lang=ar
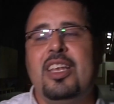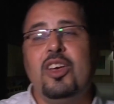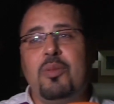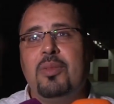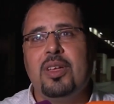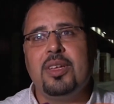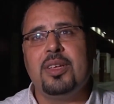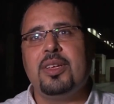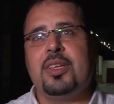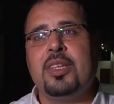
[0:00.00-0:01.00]
اليوم
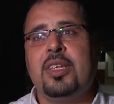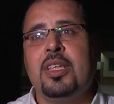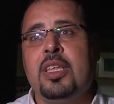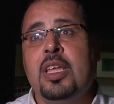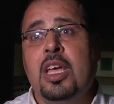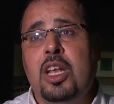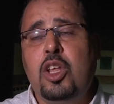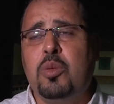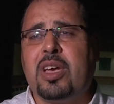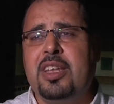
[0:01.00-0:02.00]

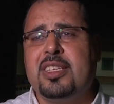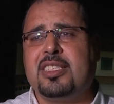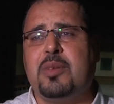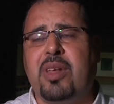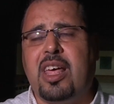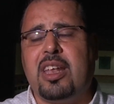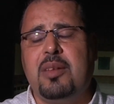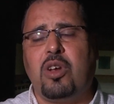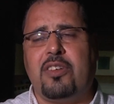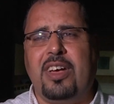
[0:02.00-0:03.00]
اليوم كان استمرار
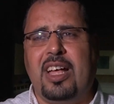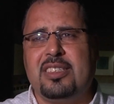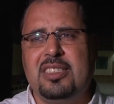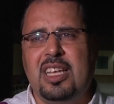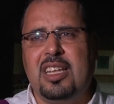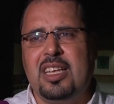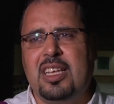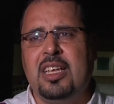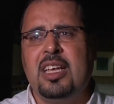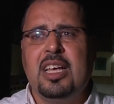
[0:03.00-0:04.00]
المرافعات
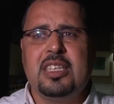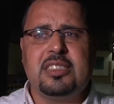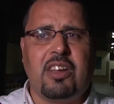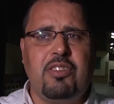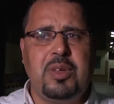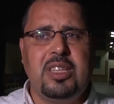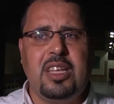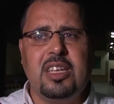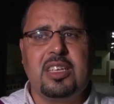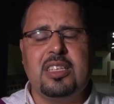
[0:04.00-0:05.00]
ديال الطرف
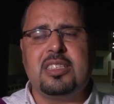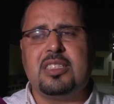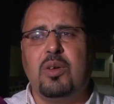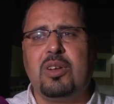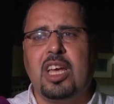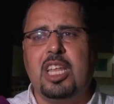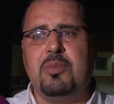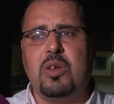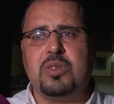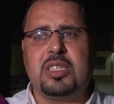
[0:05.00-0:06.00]
المدني كنتناول
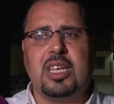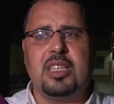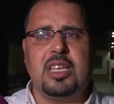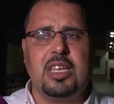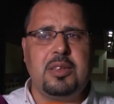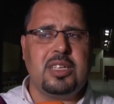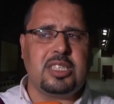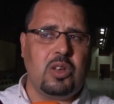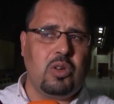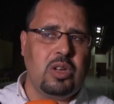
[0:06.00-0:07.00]
كلمه الاستاذ
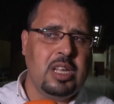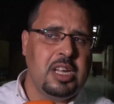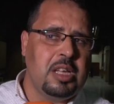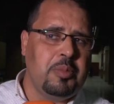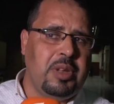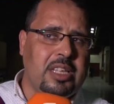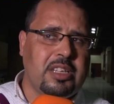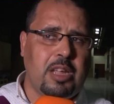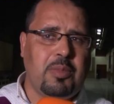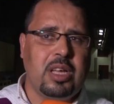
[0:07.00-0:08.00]
زغلول من هيئه
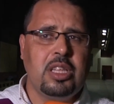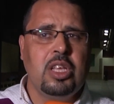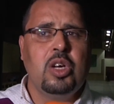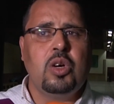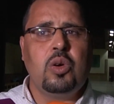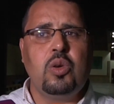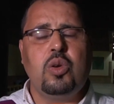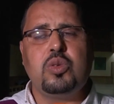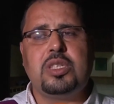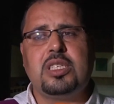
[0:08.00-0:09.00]
الرباط
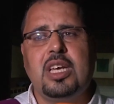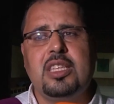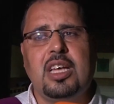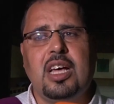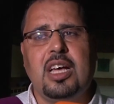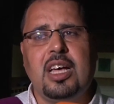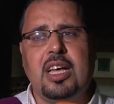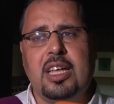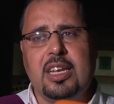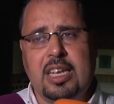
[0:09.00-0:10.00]
والاستاذه
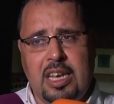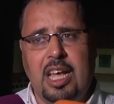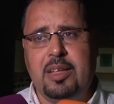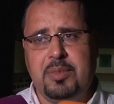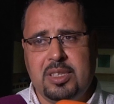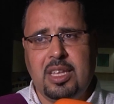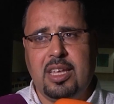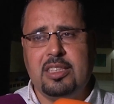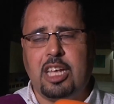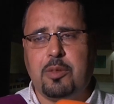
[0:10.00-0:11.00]
قلع من
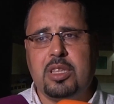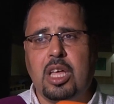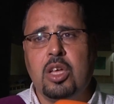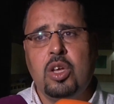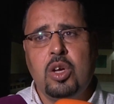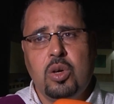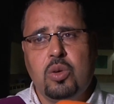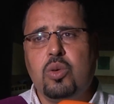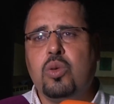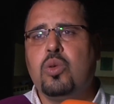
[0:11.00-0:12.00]
الدار البيضاء
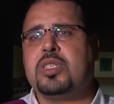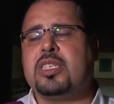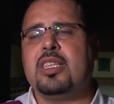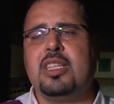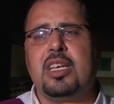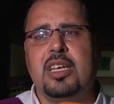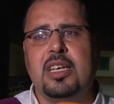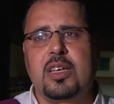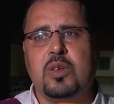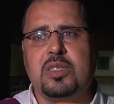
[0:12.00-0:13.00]
والاستاذ
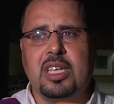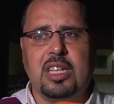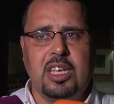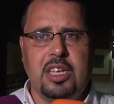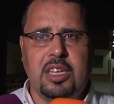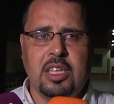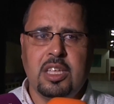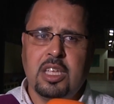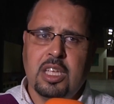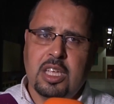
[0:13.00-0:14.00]
الاستاذ الهيني
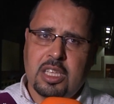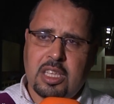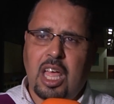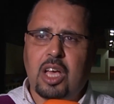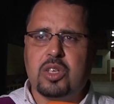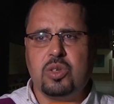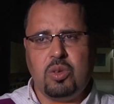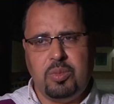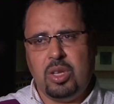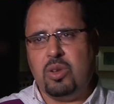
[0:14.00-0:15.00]

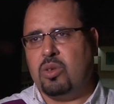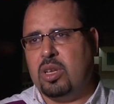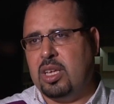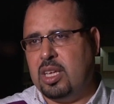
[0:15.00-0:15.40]
ناقشوا بينوا